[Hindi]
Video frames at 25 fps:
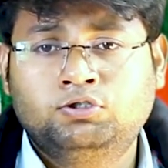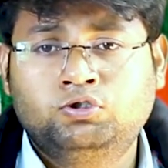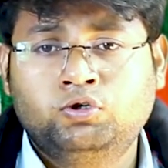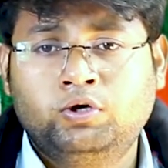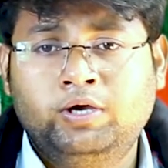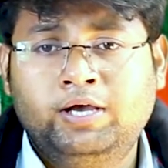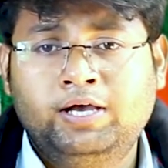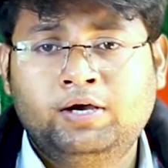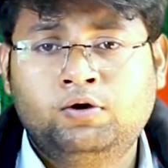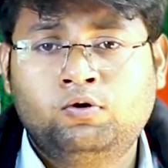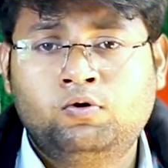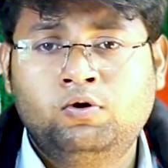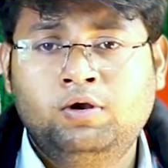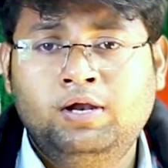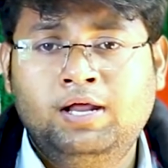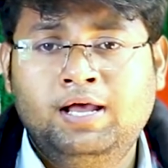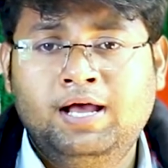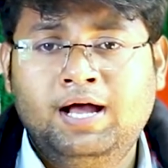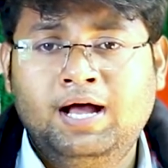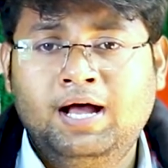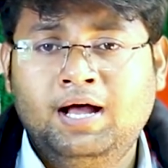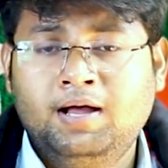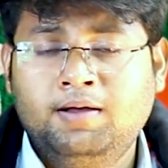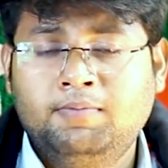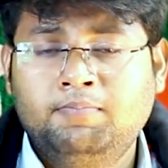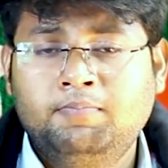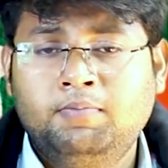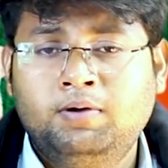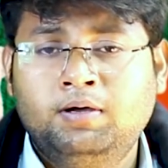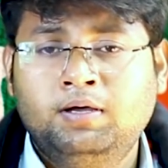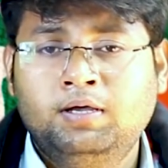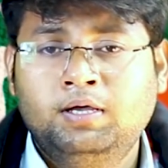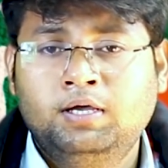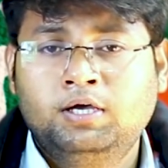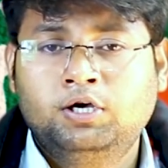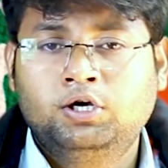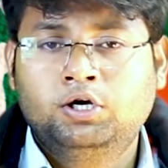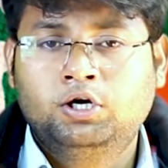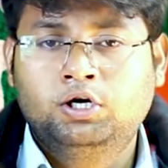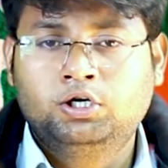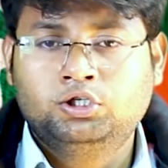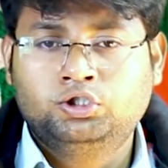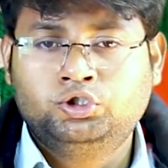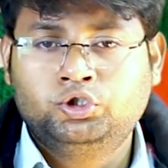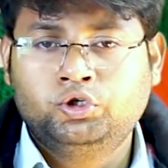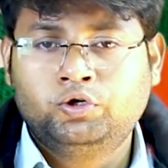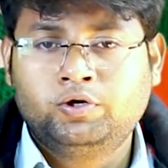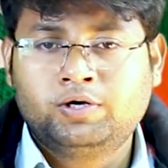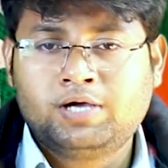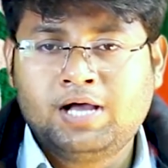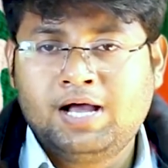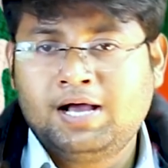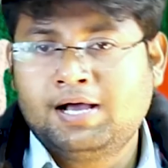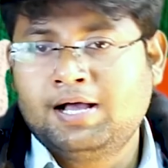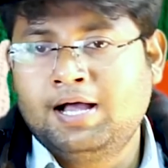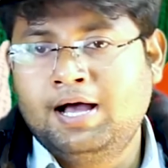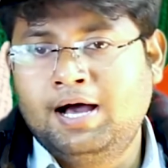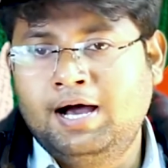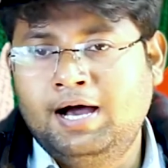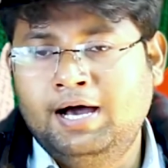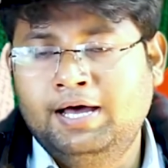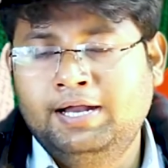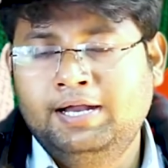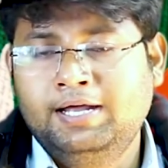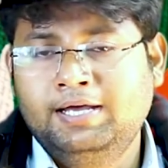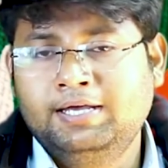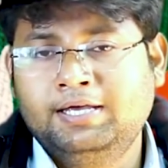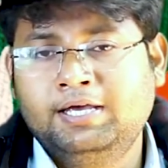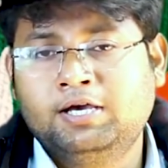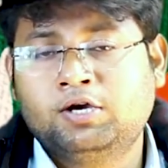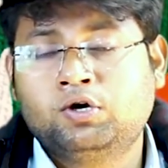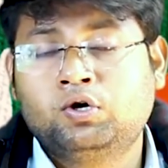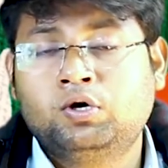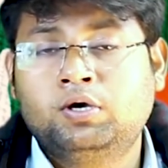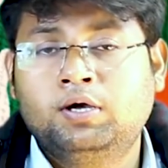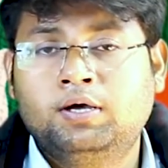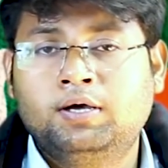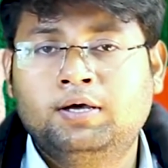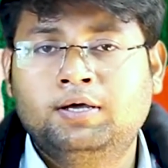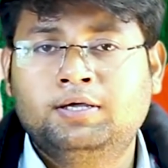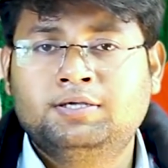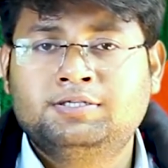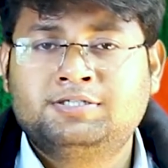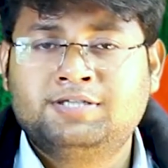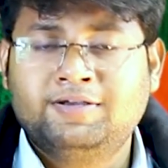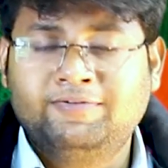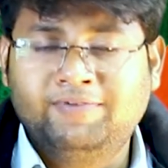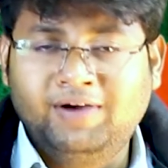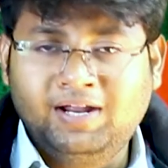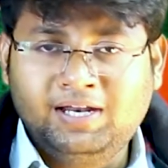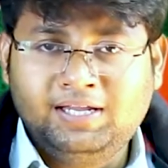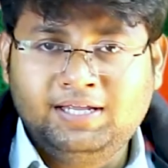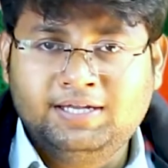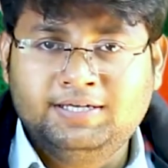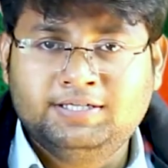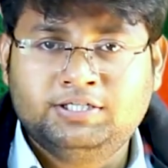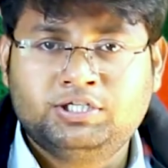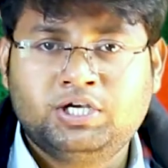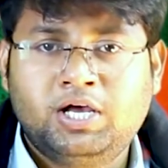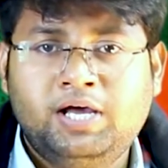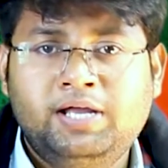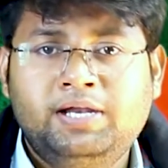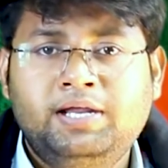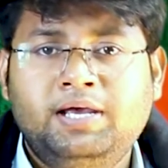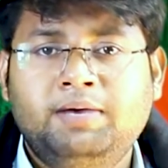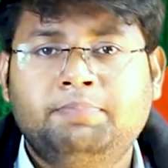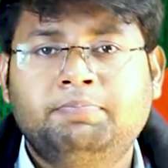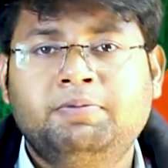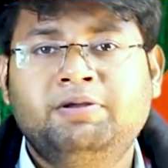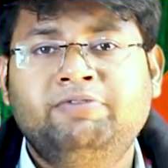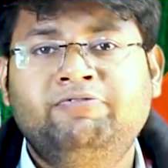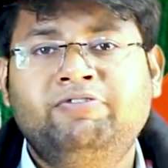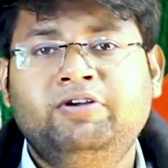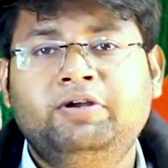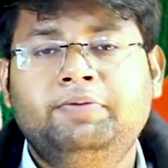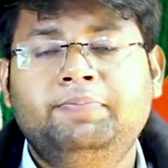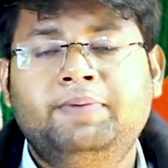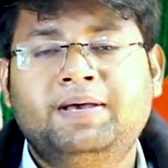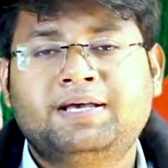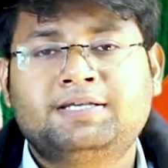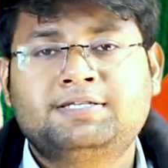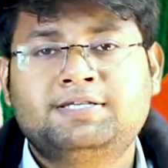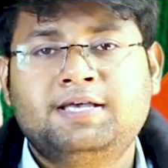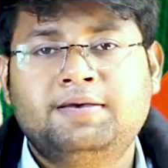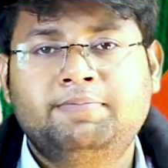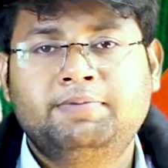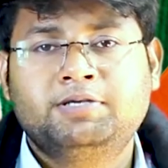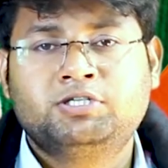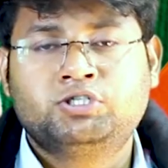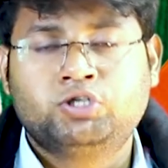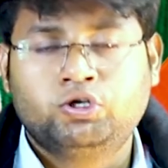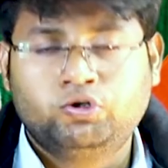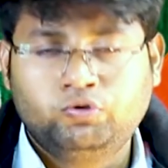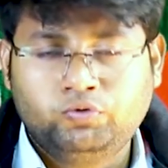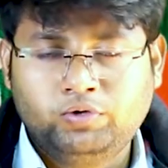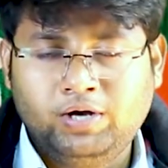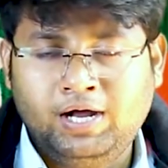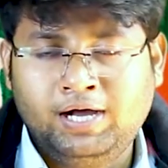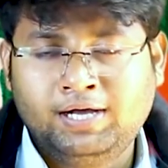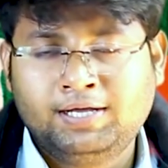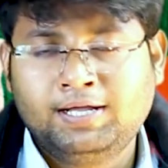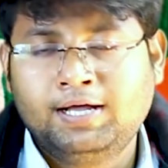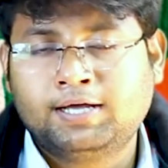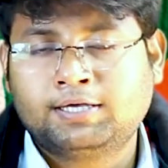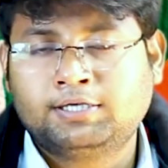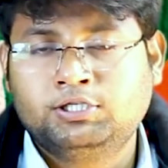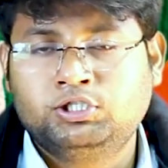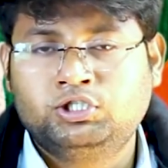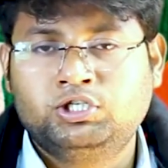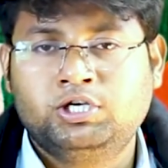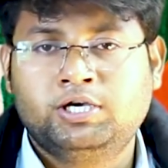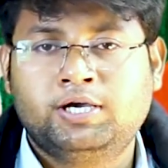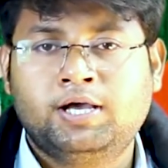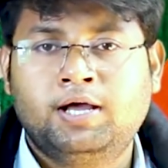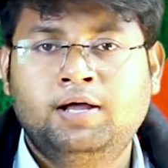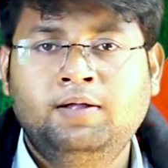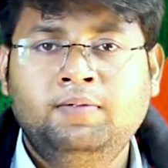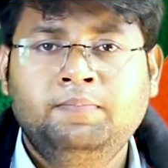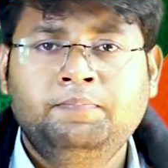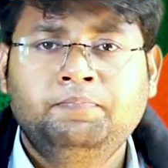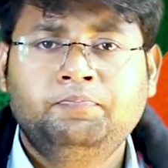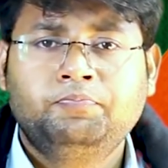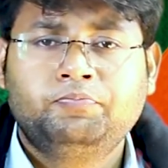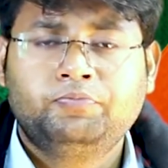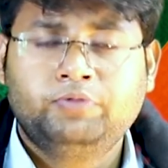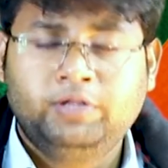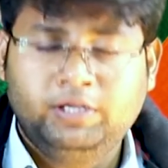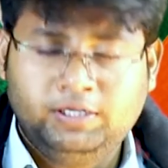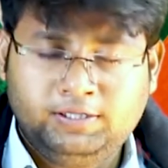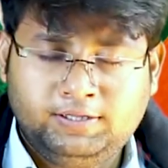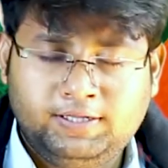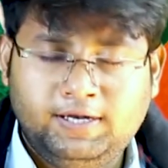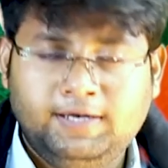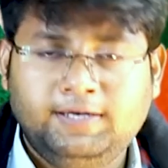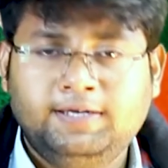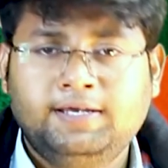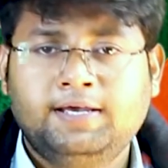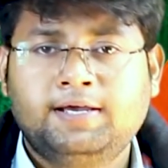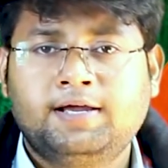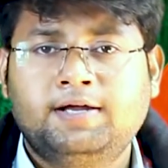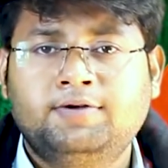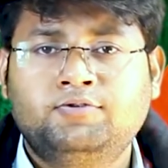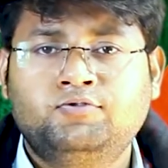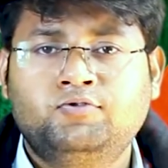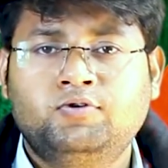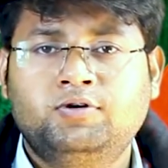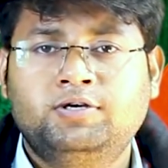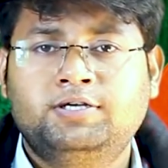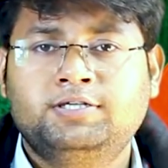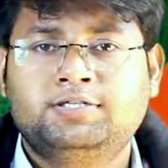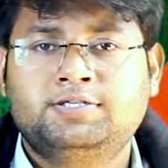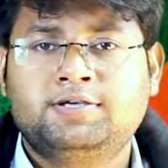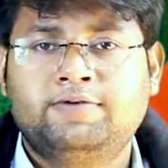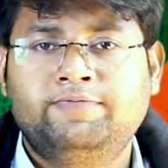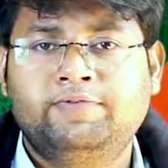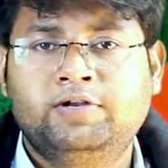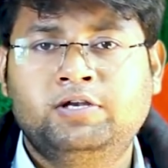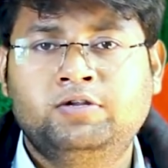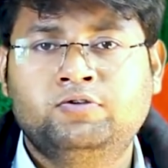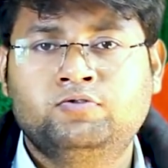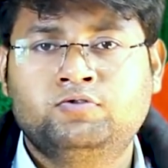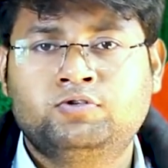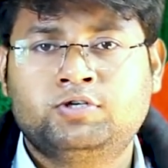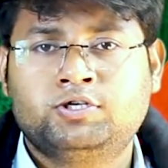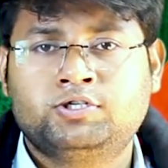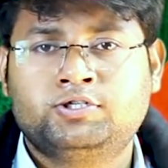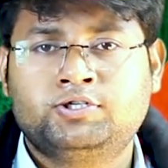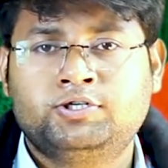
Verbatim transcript: जो है खुलेआम शुरुका का आना एक सवालिया निशान है अपने फीडबैक से हमें ज़रूर आगाह कीजिएगा देखते रहिएगा ट्वेंटी सेवन न्यूज़